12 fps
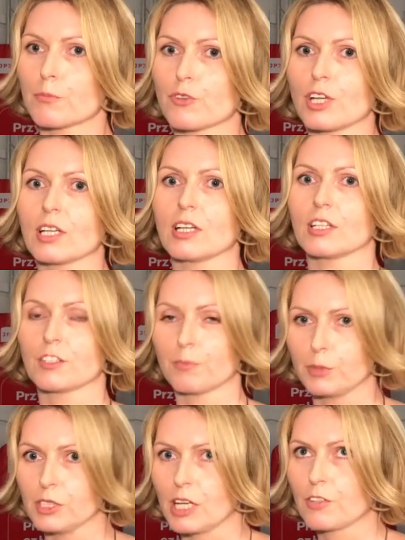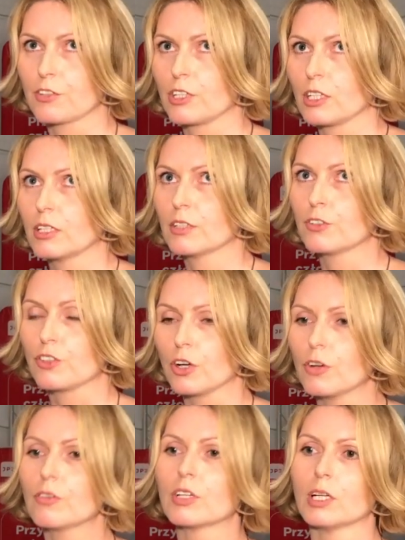przekaz w prasie
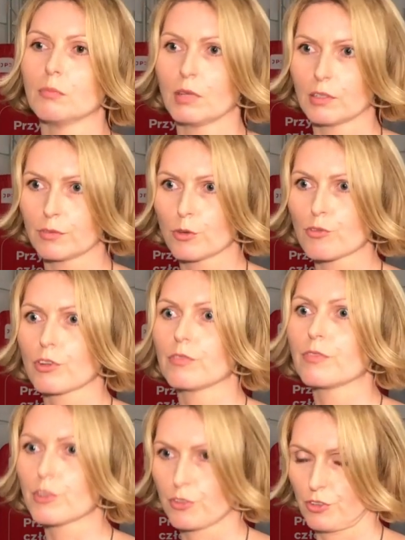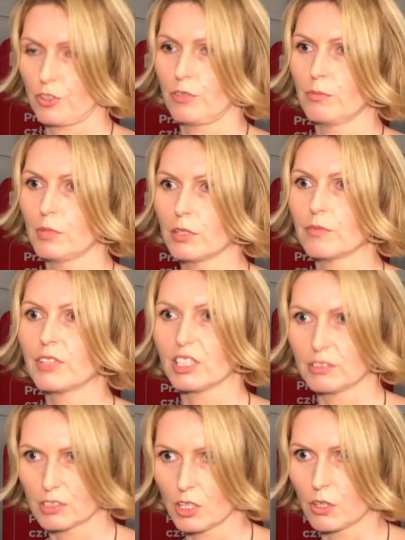ciągle ma dużo wyższą
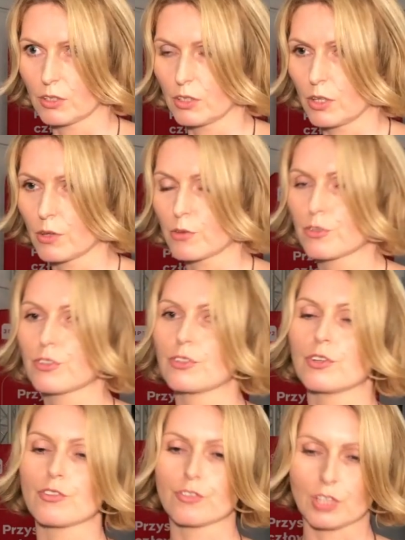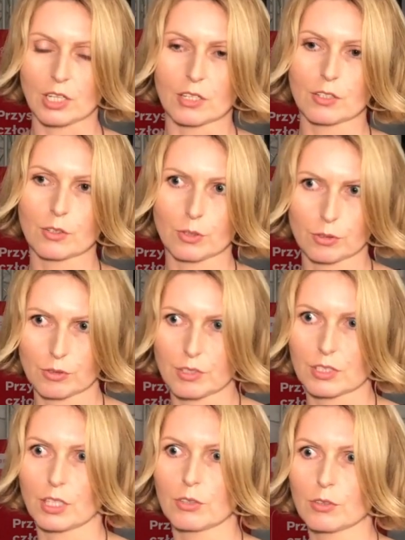wiarygodność niż ten, który
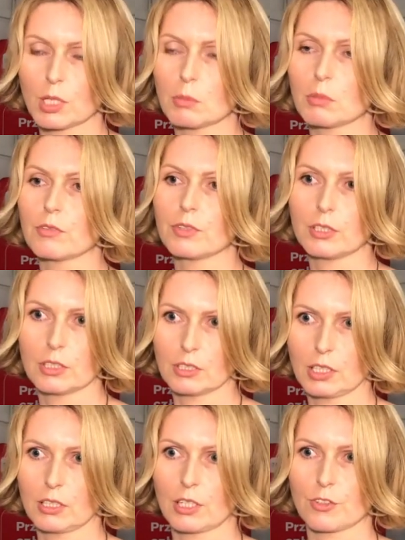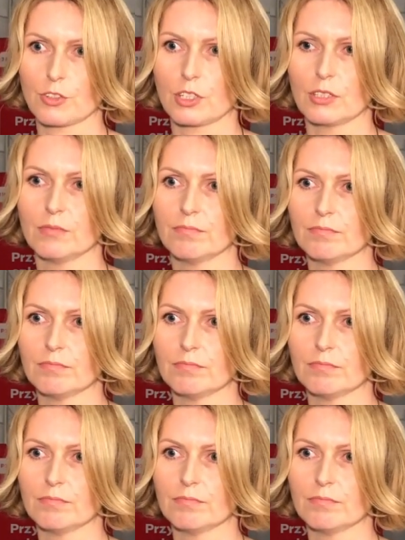znajdujemy w internecie.